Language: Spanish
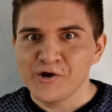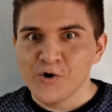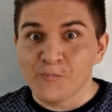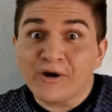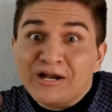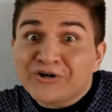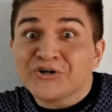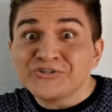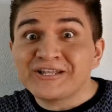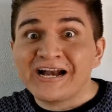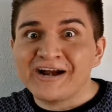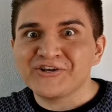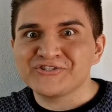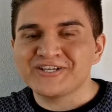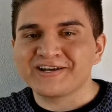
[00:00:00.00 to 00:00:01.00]
Por el
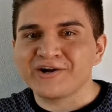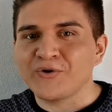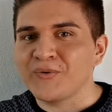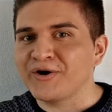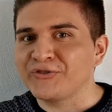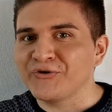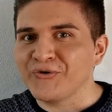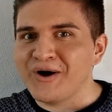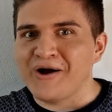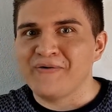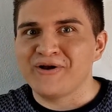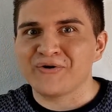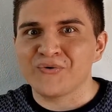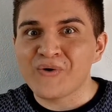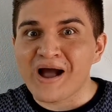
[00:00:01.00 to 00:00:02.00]
contrario, sí recuerdo
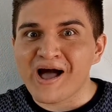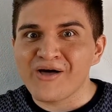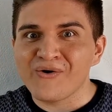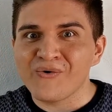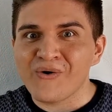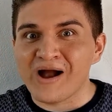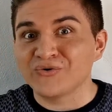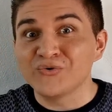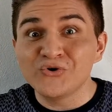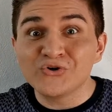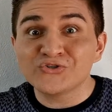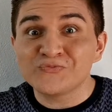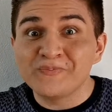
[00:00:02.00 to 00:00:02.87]
haber jugado algunos